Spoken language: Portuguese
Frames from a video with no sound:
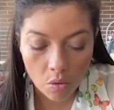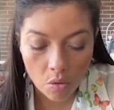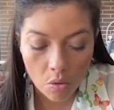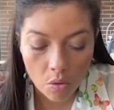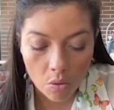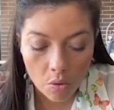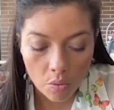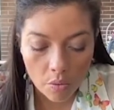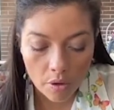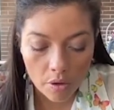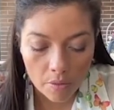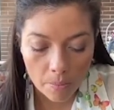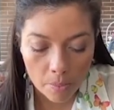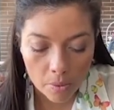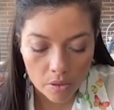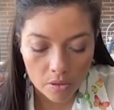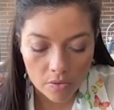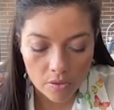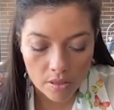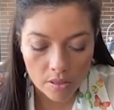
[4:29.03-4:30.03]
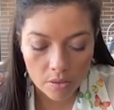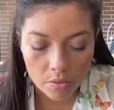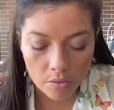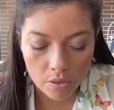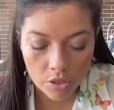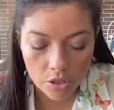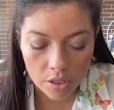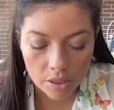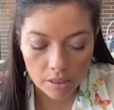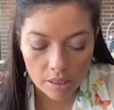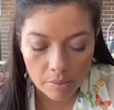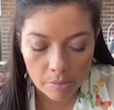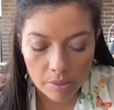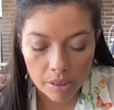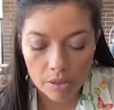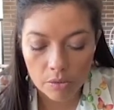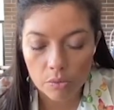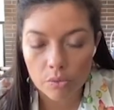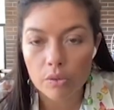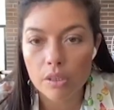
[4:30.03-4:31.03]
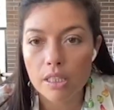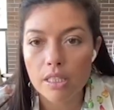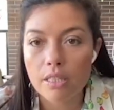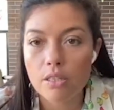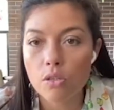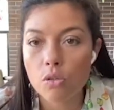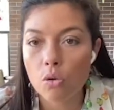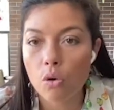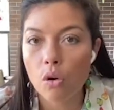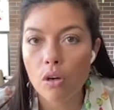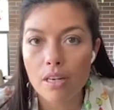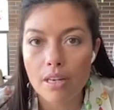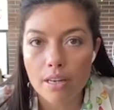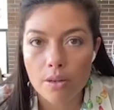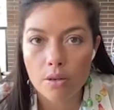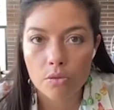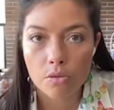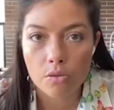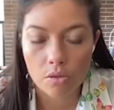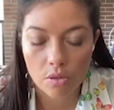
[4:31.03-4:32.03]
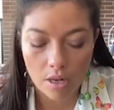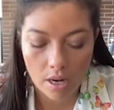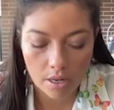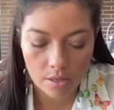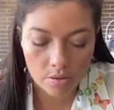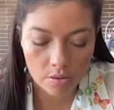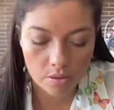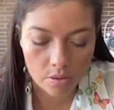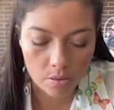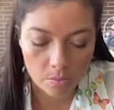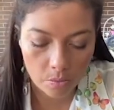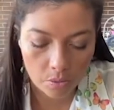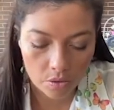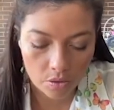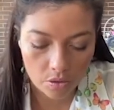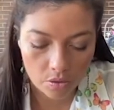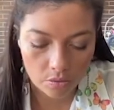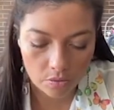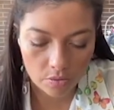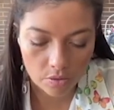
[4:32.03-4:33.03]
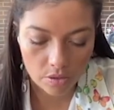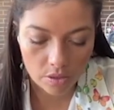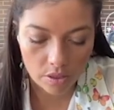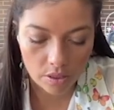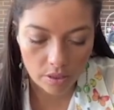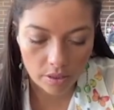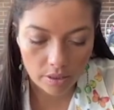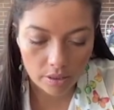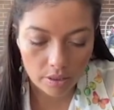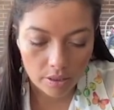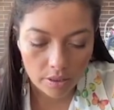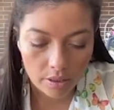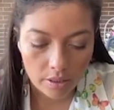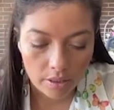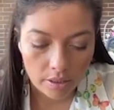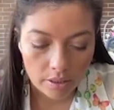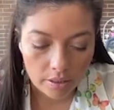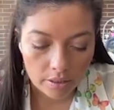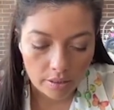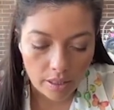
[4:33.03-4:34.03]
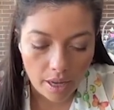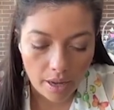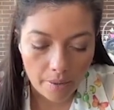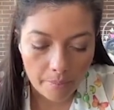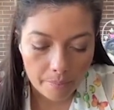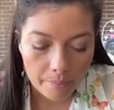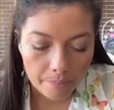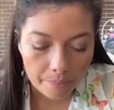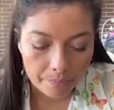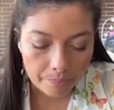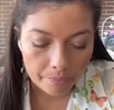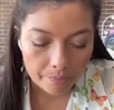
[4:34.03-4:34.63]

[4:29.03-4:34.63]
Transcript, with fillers: Ou eu posso fazer um agendamento e escolher os horários que isso pode acontecer, tá?